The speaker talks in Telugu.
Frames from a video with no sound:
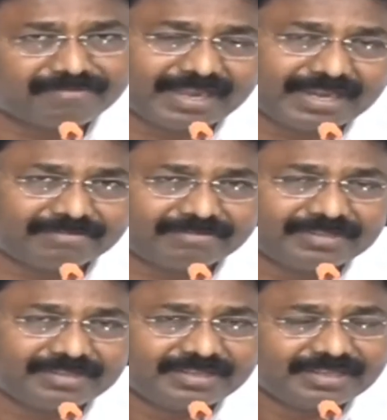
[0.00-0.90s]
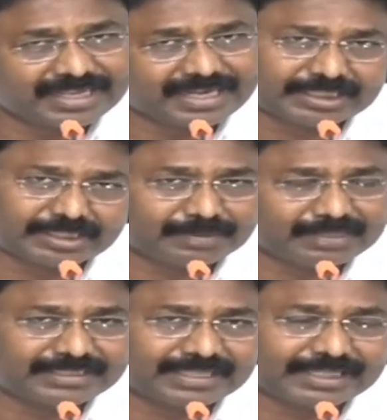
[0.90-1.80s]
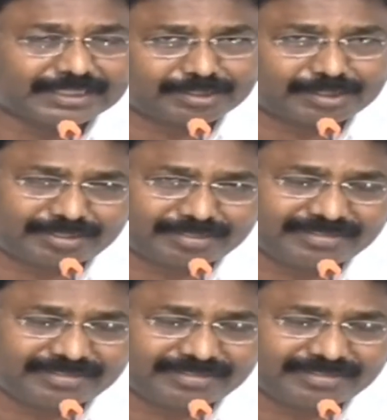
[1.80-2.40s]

వైనం ఈ రాష్ట్రపతి అందరికీ తెలుసు